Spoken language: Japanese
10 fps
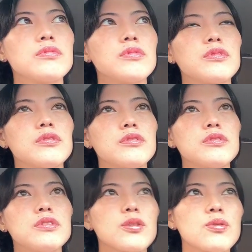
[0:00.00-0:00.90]
こ
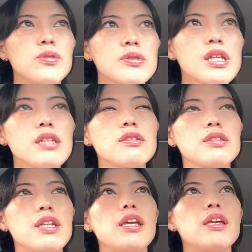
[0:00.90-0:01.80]
のこのサイズ
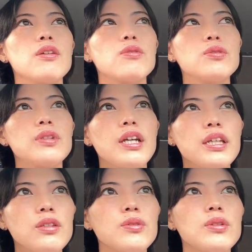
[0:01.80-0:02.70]
でこの
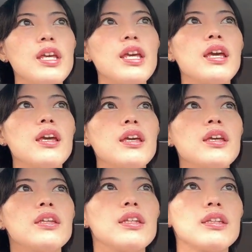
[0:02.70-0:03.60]
内容で
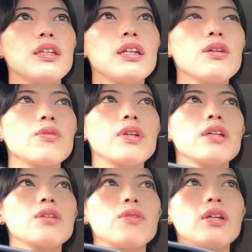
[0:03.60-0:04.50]
だったらこ
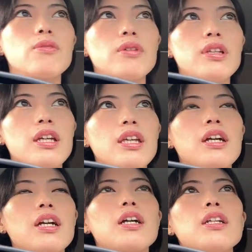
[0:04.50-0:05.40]
れこれこれだけ
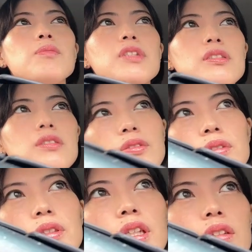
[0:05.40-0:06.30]
かかります
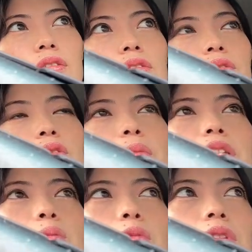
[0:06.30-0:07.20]
よっていうのを見
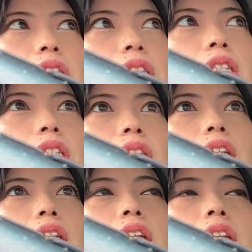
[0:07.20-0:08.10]
積もり出させ
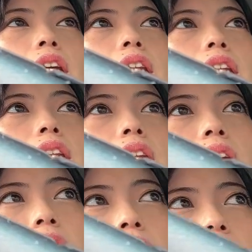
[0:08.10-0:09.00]
ていただいて